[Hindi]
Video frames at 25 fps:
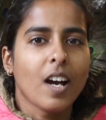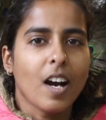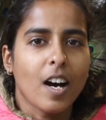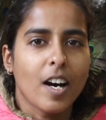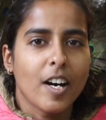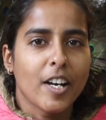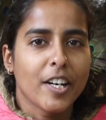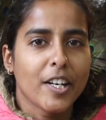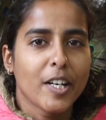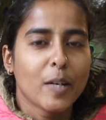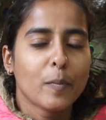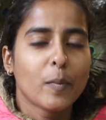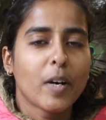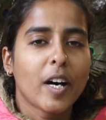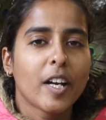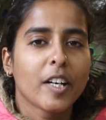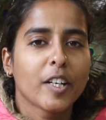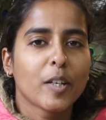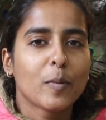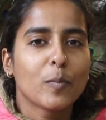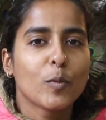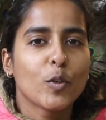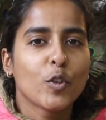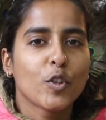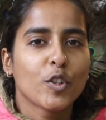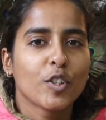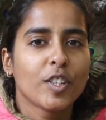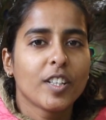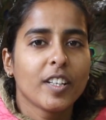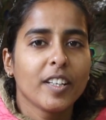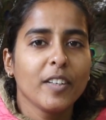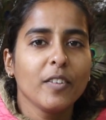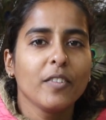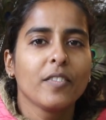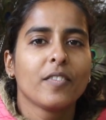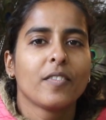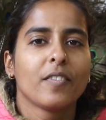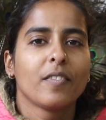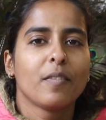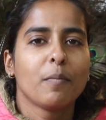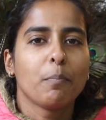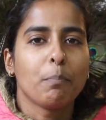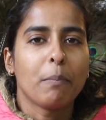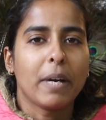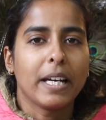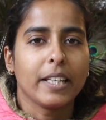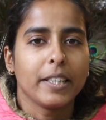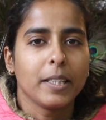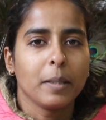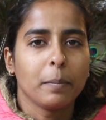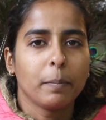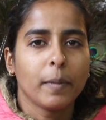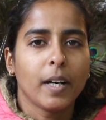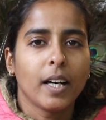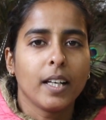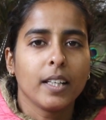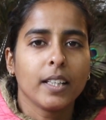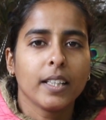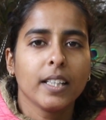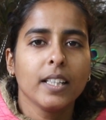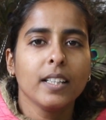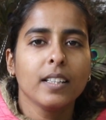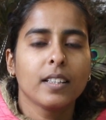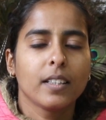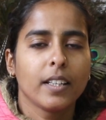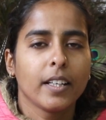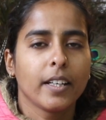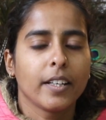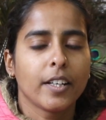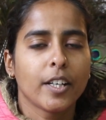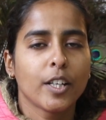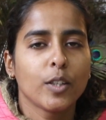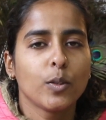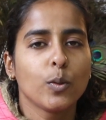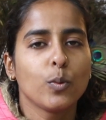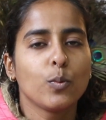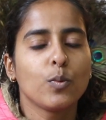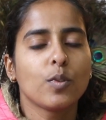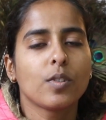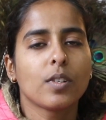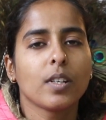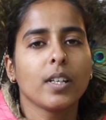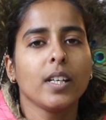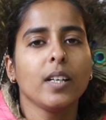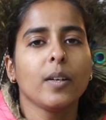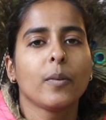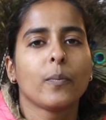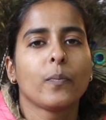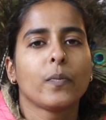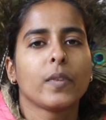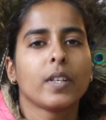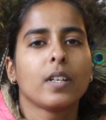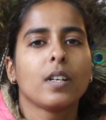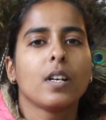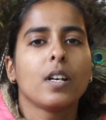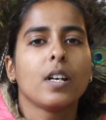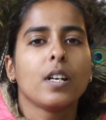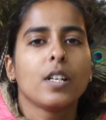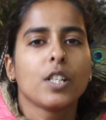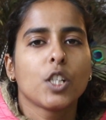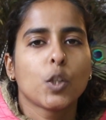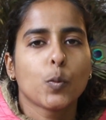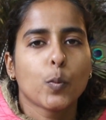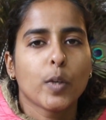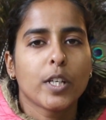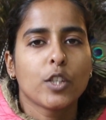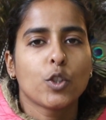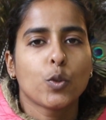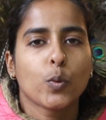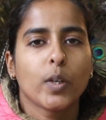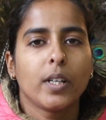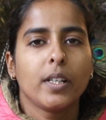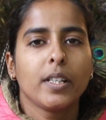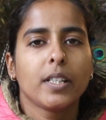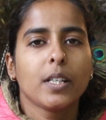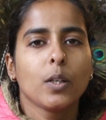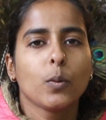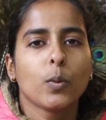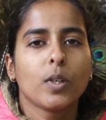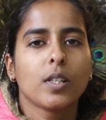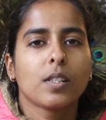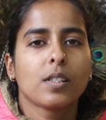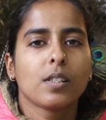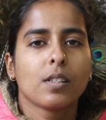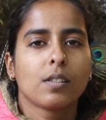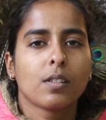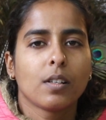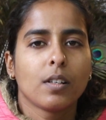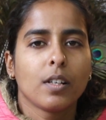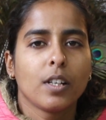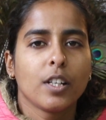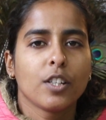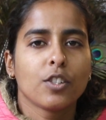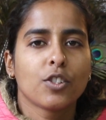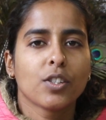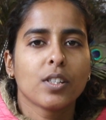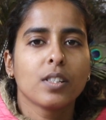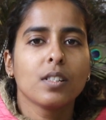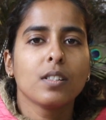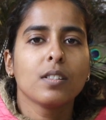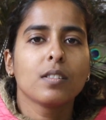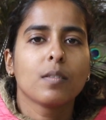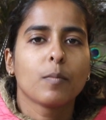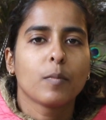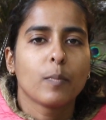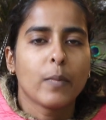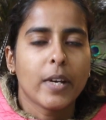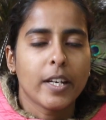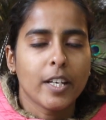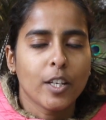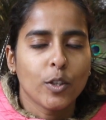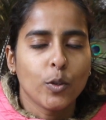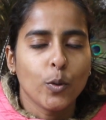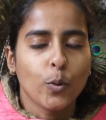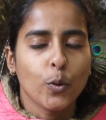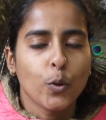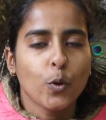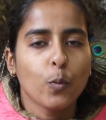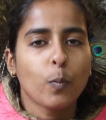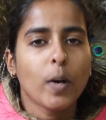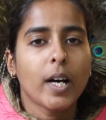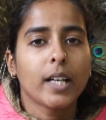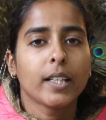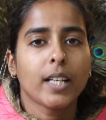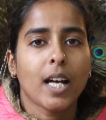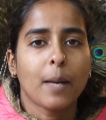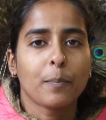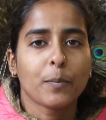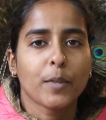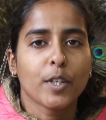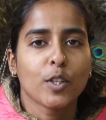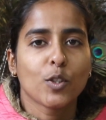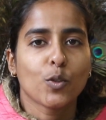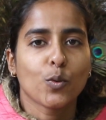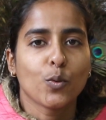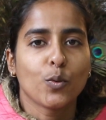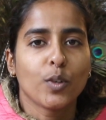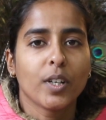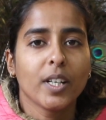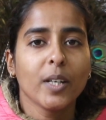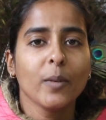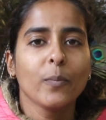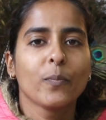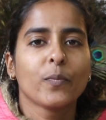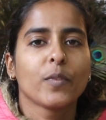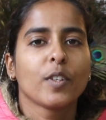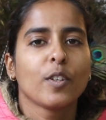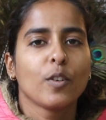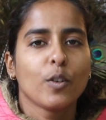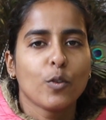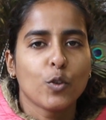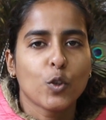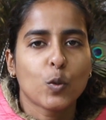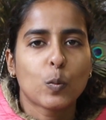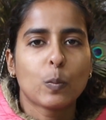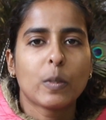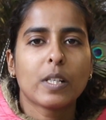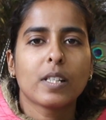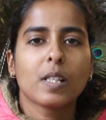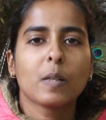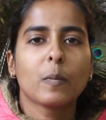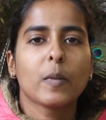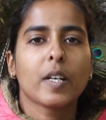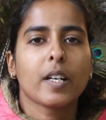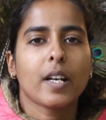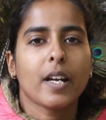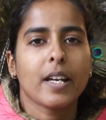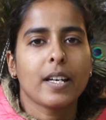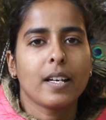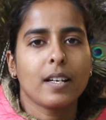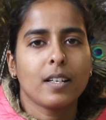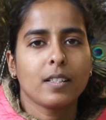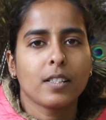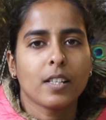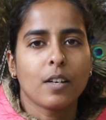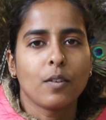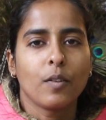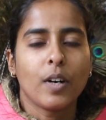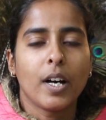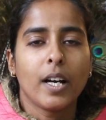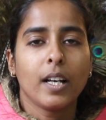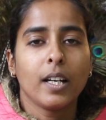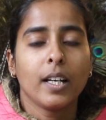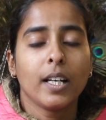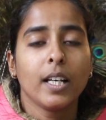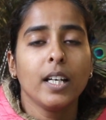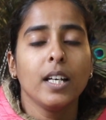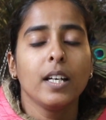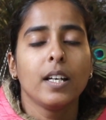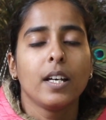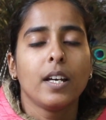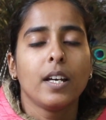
आर्यम आर्यम गुरुदेव मैं दीपाली देहरादून से स्पिरिचुअलिटी वर्सेस रिलीजन मैंने दोनों पार्ट आपके सुने इसमें से मेरा एक सवाल है